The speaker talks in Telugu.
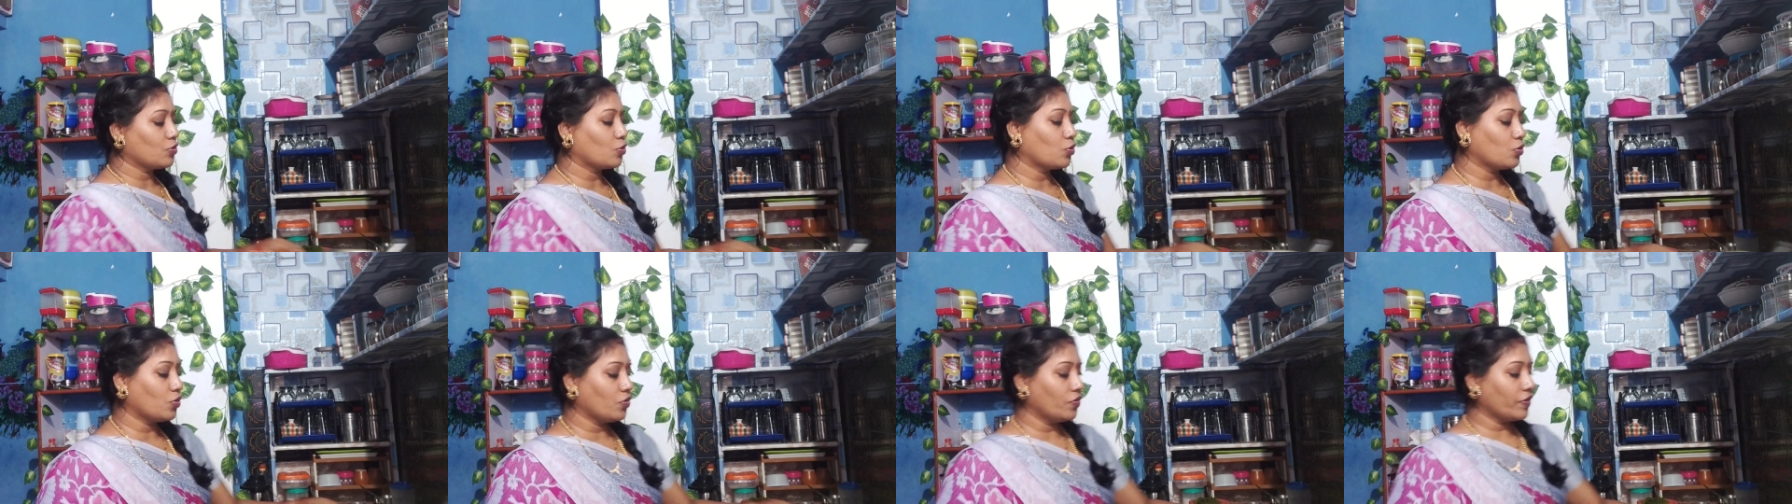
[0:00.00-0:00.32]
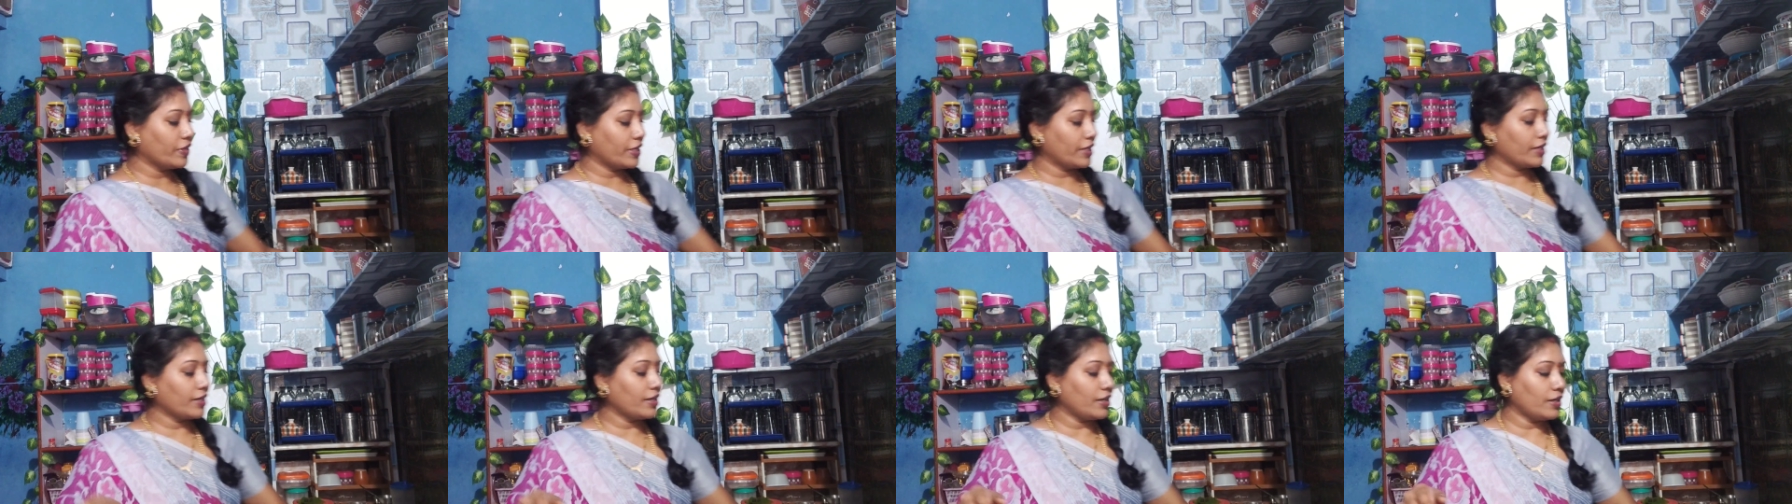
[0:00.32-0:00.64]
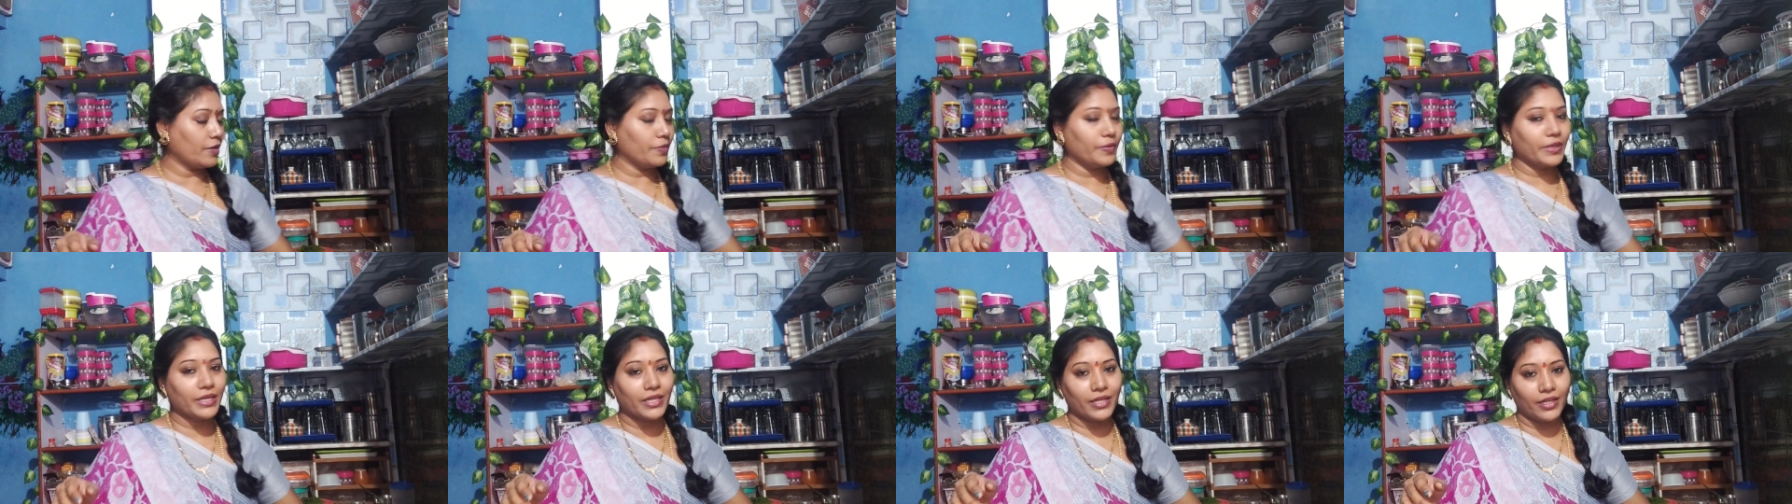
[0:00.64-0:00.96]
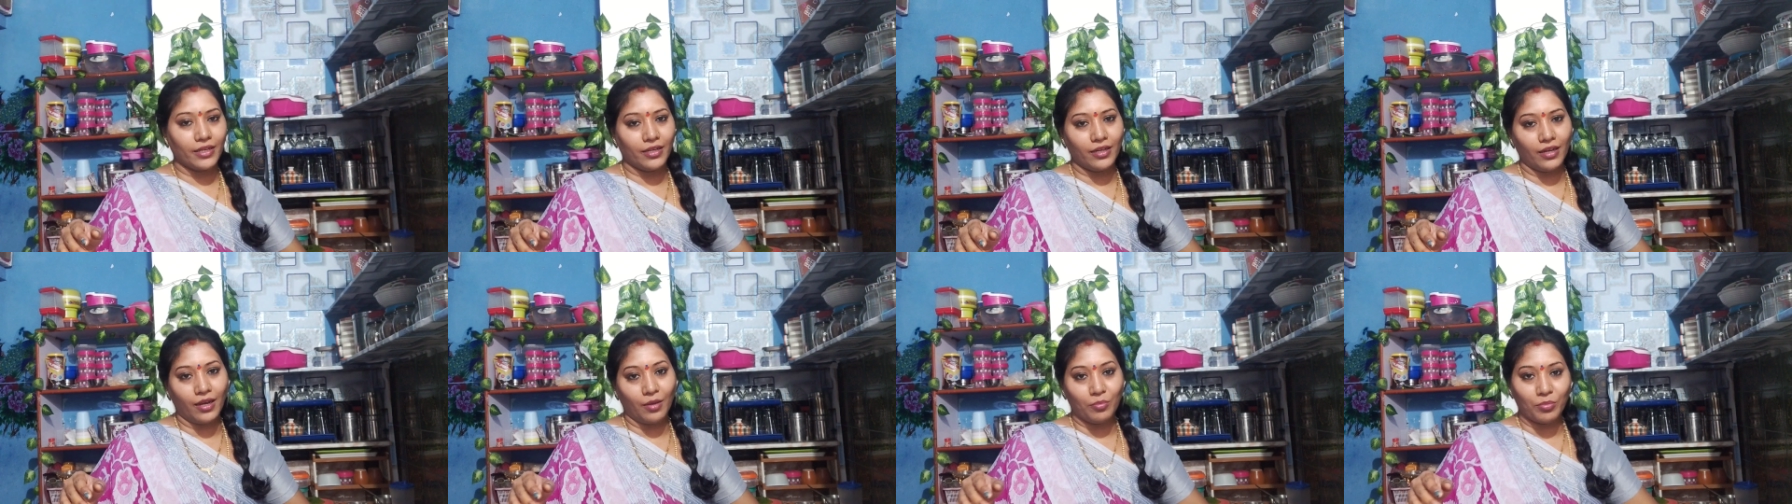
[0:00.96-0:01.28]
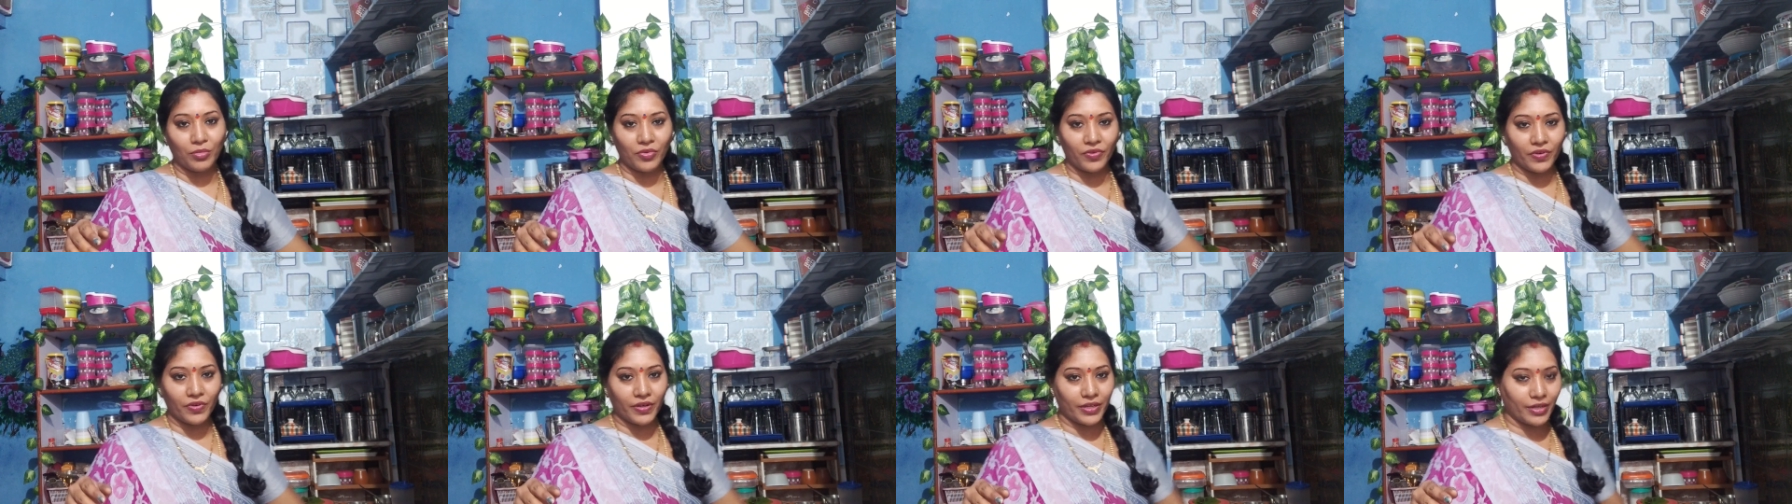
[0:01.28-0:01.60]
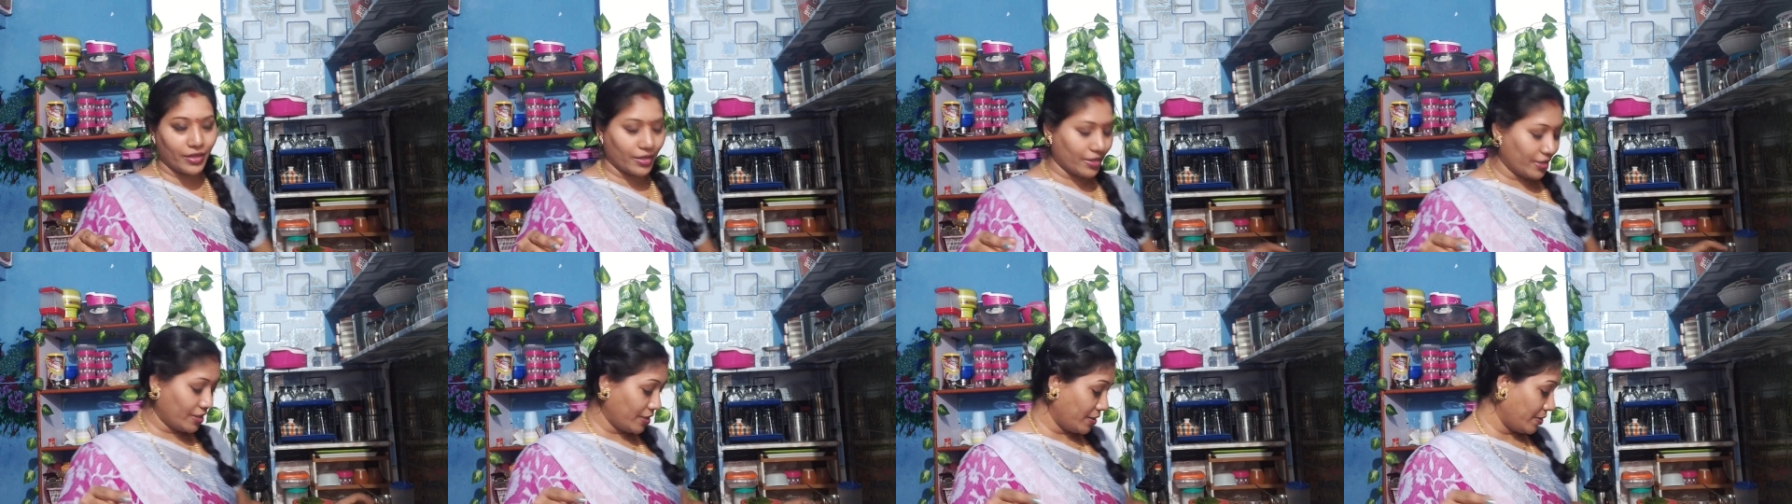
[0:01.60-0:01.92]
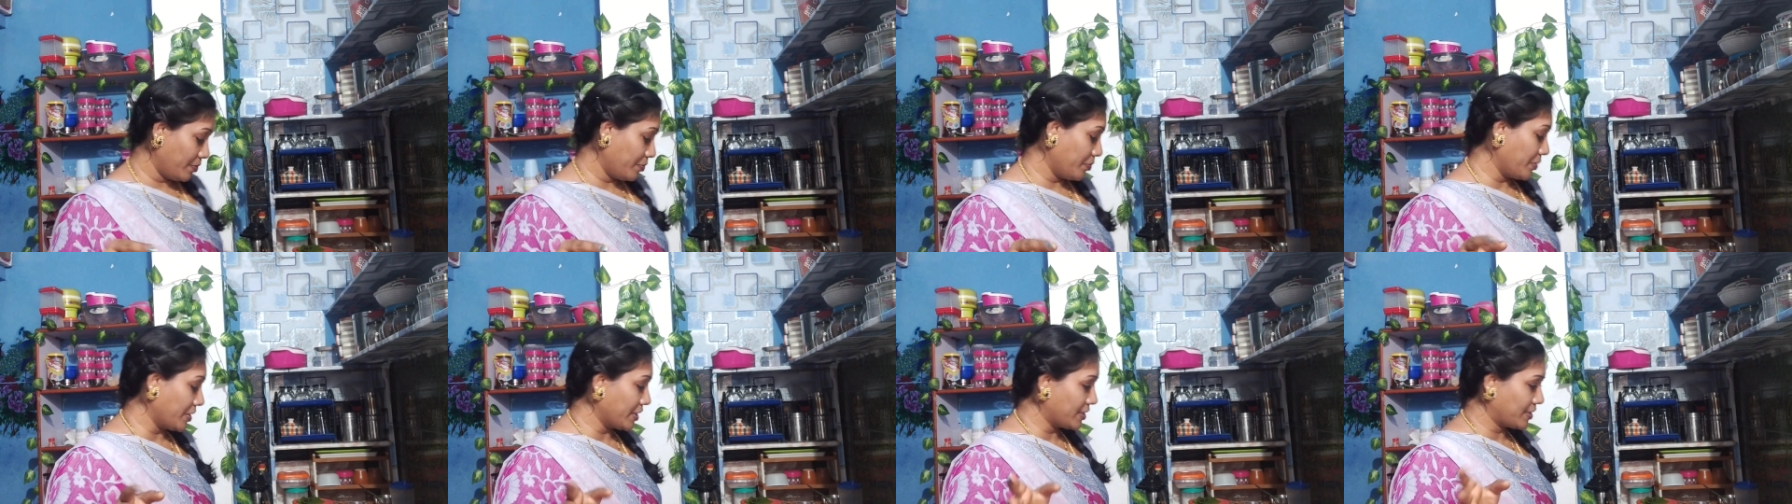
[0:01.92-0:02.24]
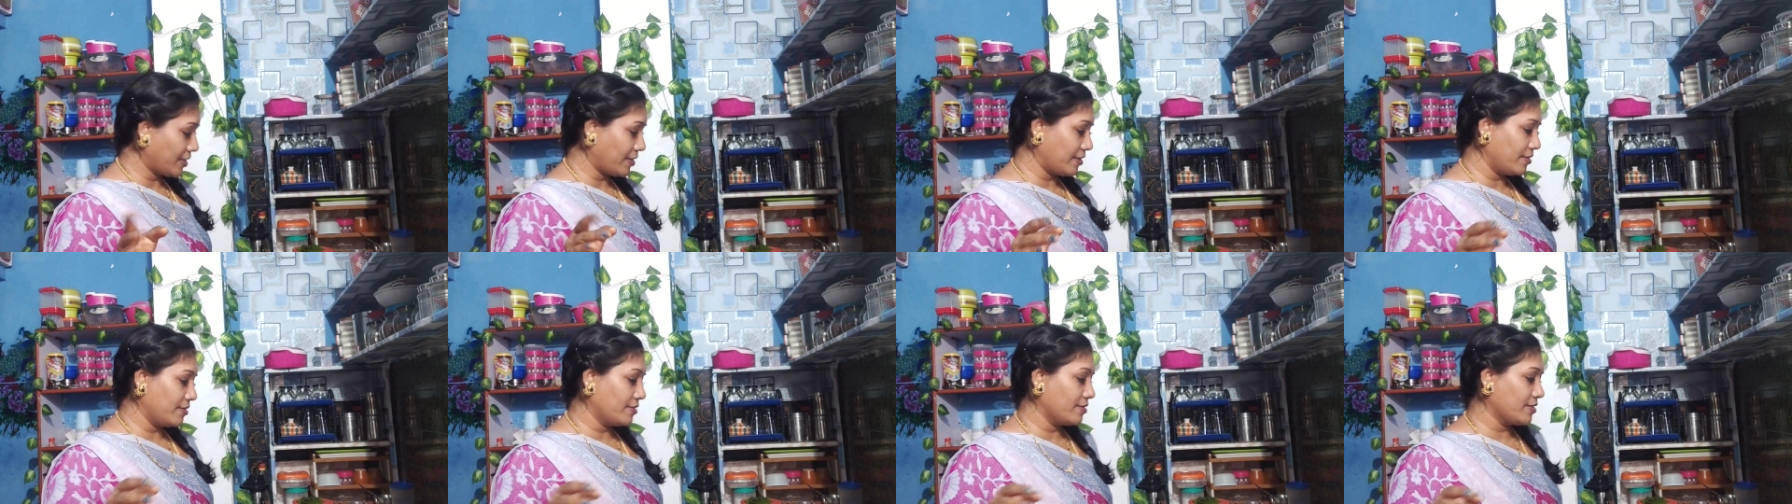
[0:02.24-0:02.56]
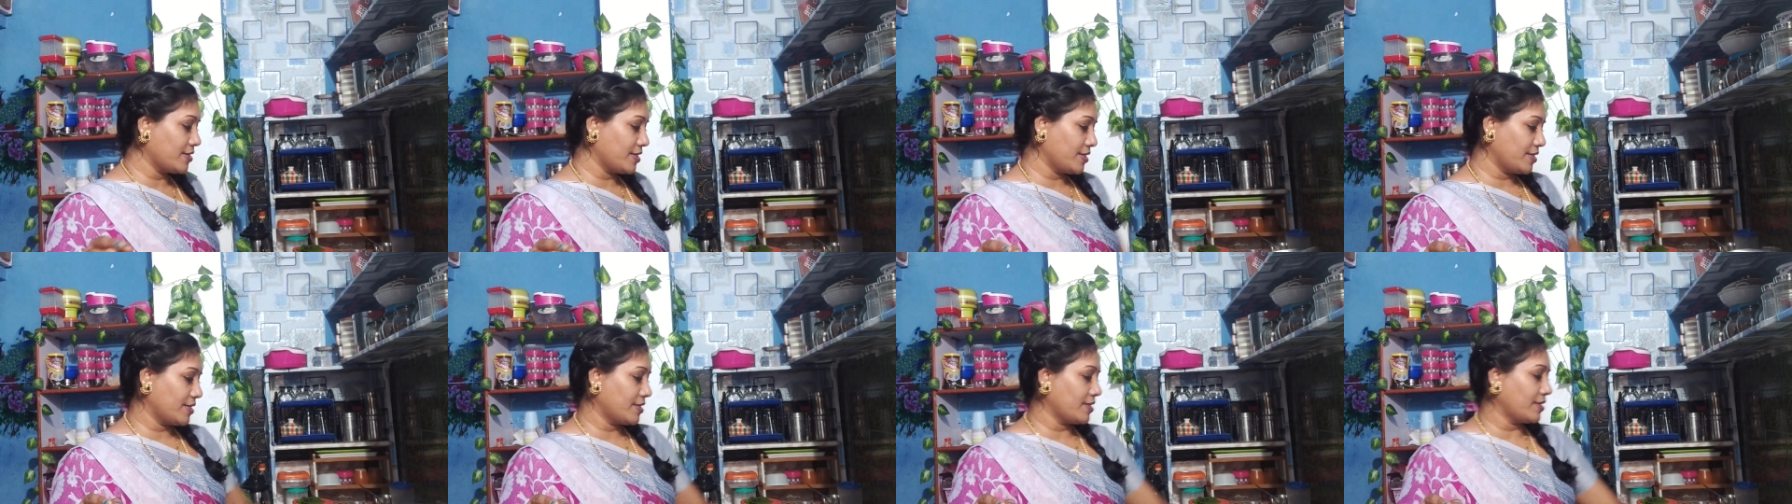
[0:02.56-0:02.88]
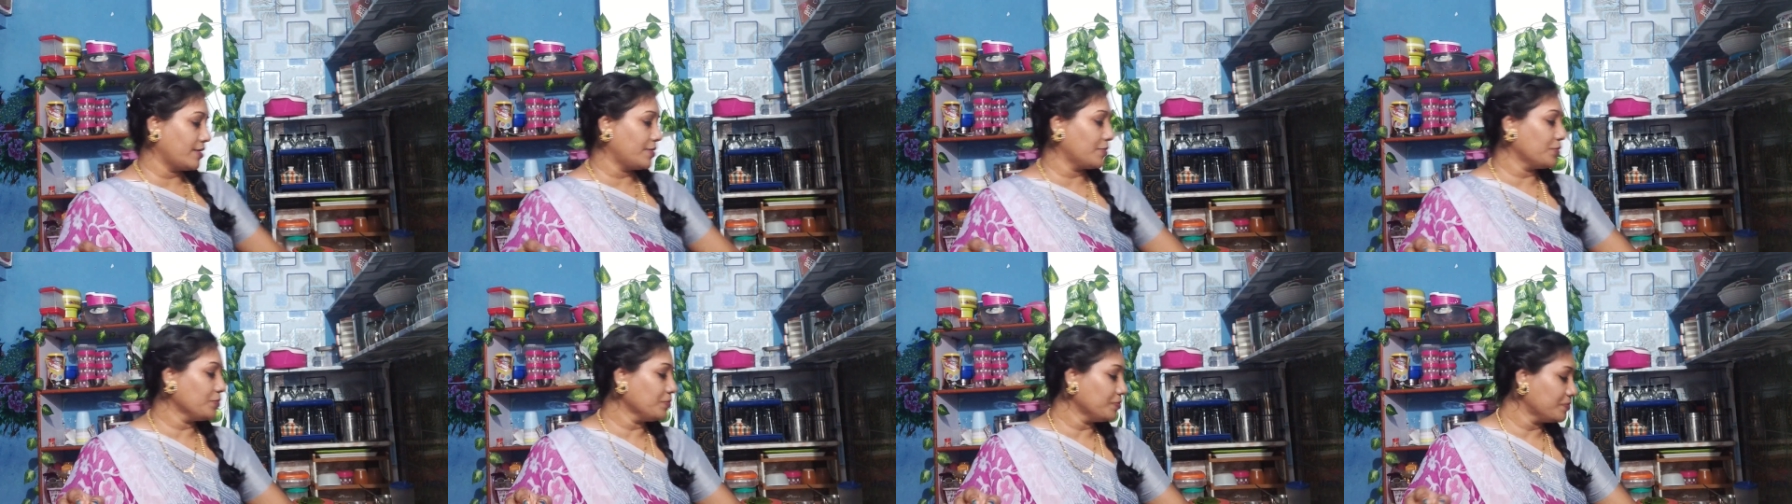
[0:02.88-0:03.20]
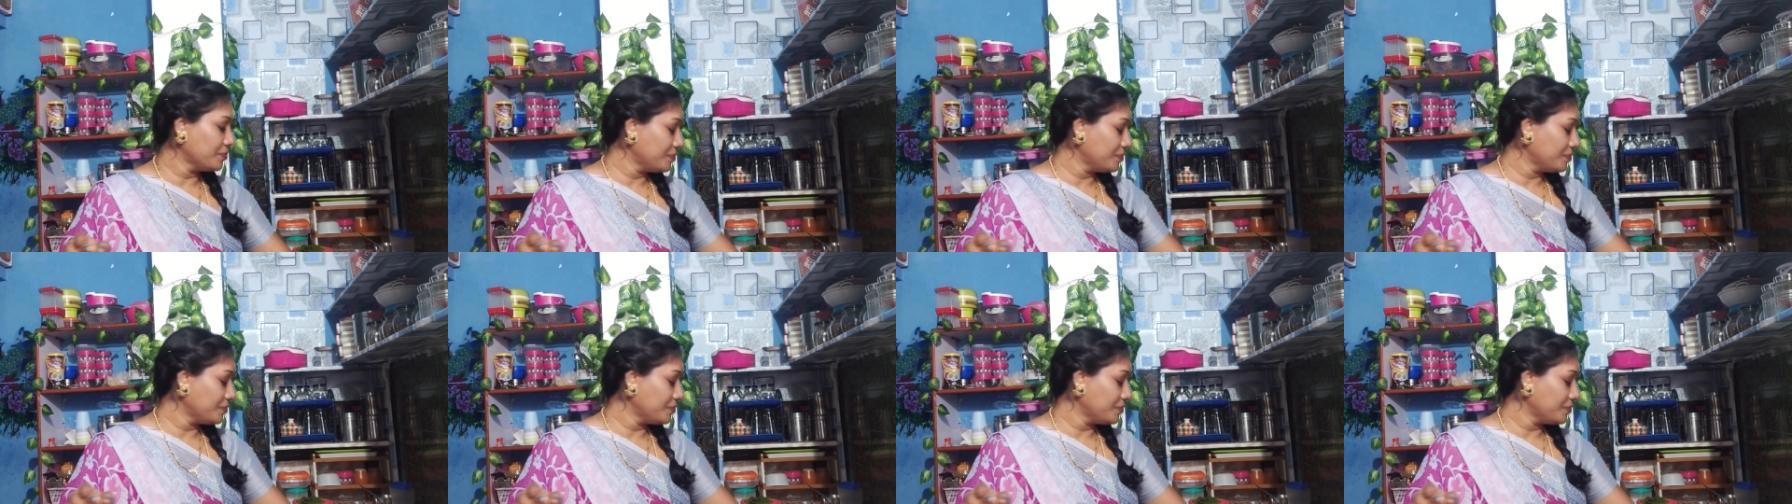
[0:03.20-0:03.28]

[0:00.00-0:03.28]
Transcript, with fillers: శుక్రవారం కాబట్టి అమ్మవారికి ప్రసాదం చేశాను